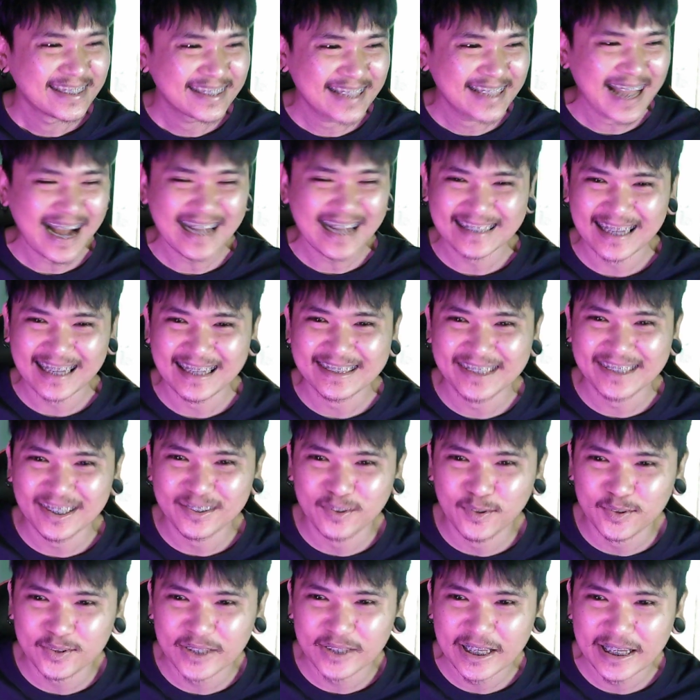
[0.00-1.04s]
น่าจะส
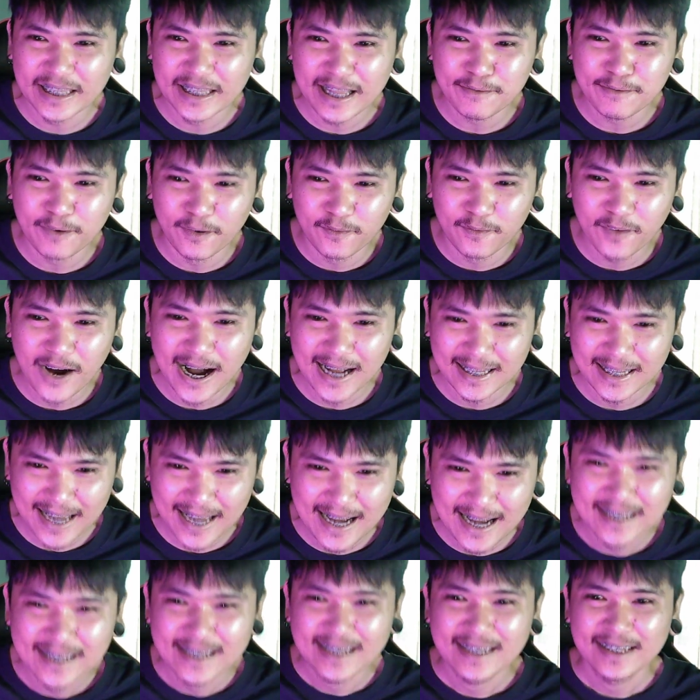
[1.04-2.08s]
นุกดีนะ ผมว่านะ
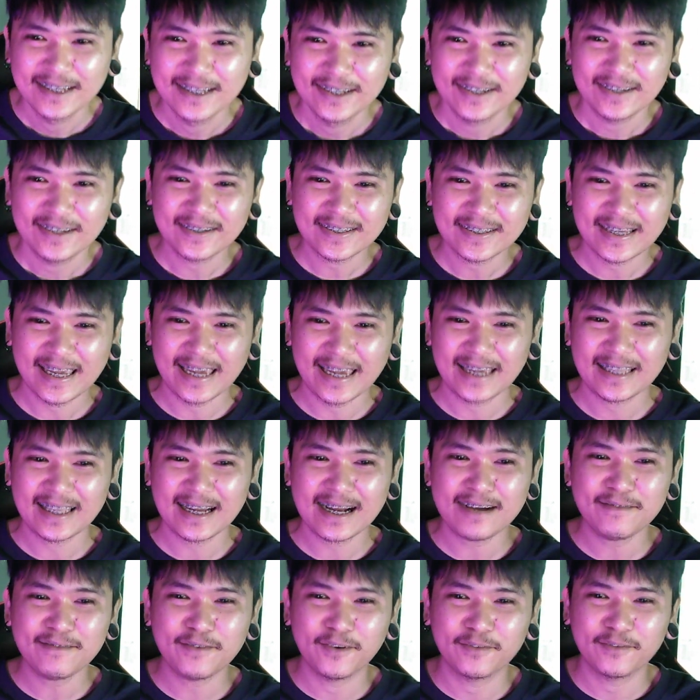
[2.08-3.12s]
โอเคนะ
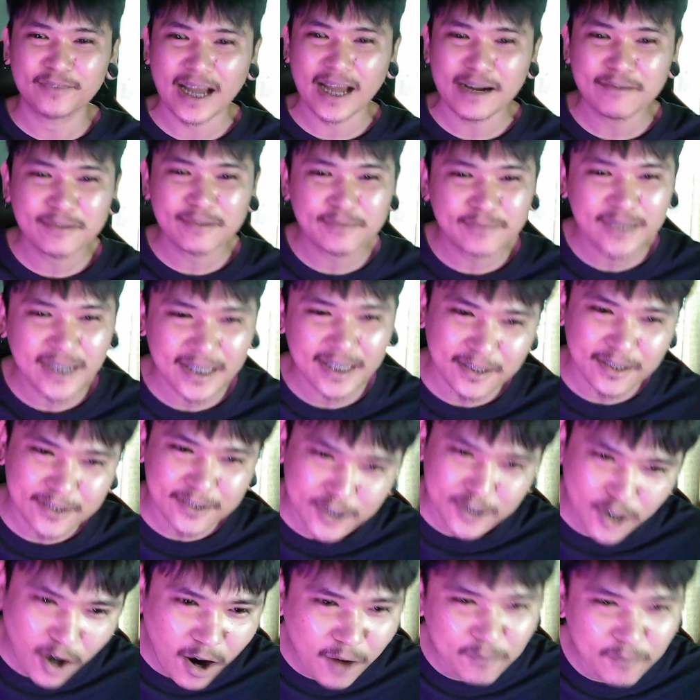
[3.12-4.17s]
ครับ ผมถ้าเพื่อ
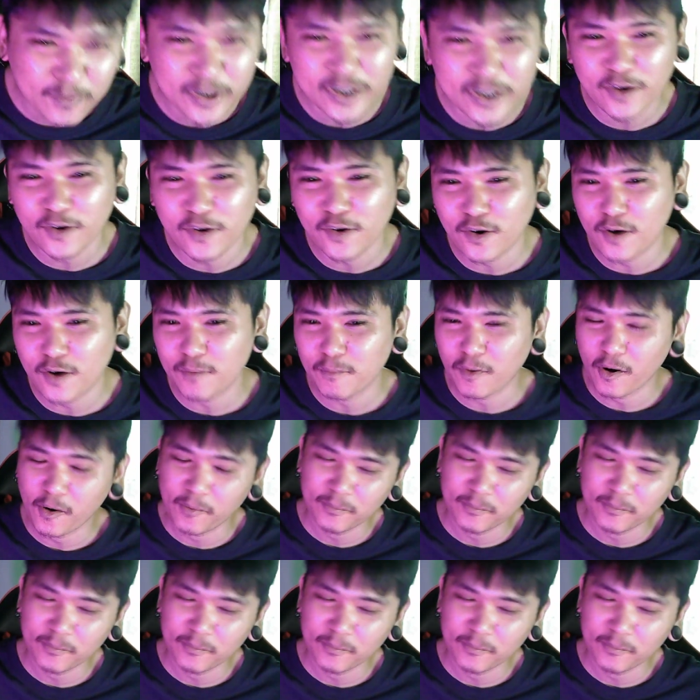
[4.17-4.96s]
นๆชอบวิดีโอของผม